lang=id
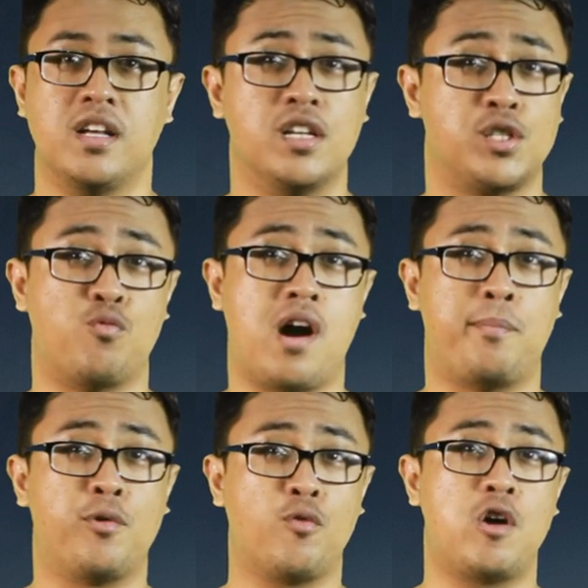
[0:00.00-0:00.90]
sebuah
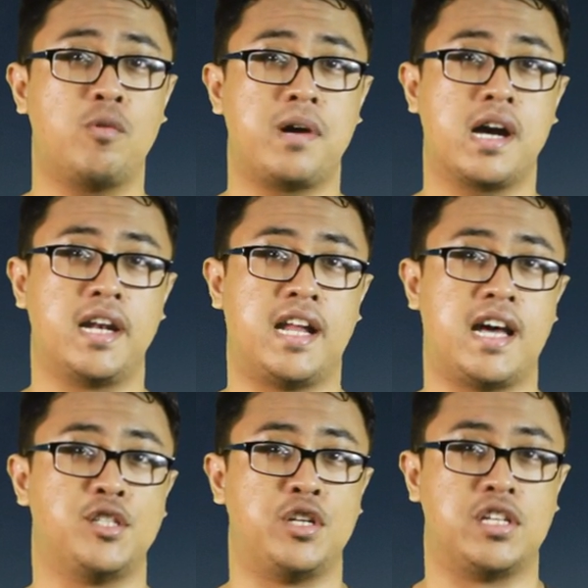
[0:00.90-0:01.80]
purwarupa
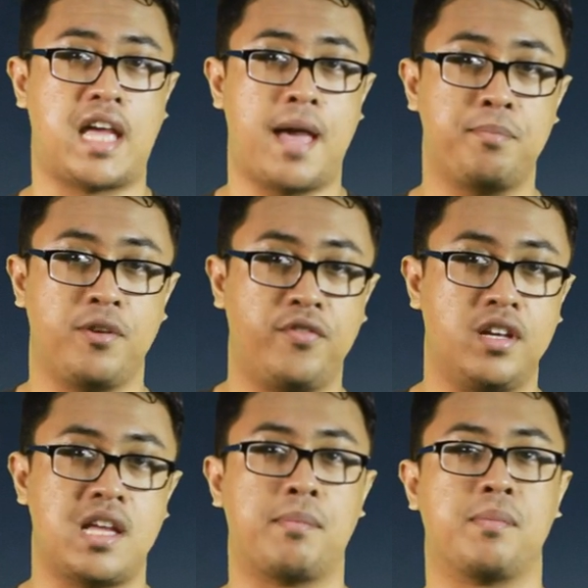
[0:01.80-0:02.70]
kendaraan jenis
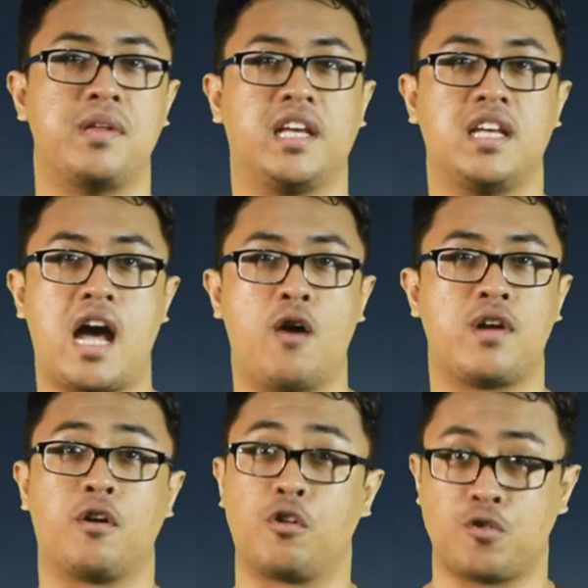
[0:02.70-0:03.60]
MPV yang memiliki
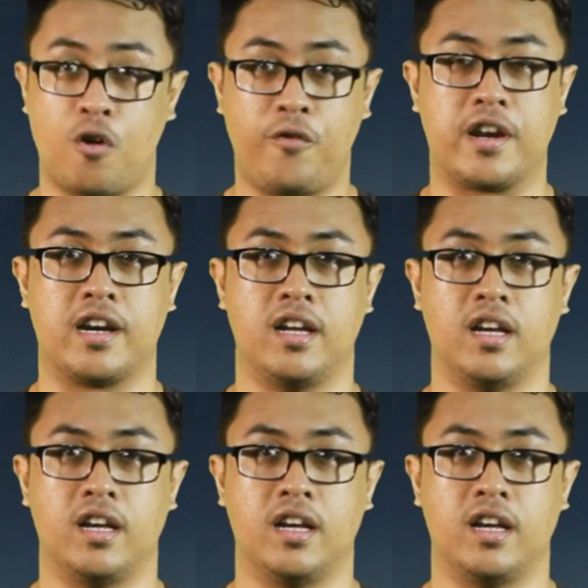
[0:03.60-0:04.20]
aura crossover.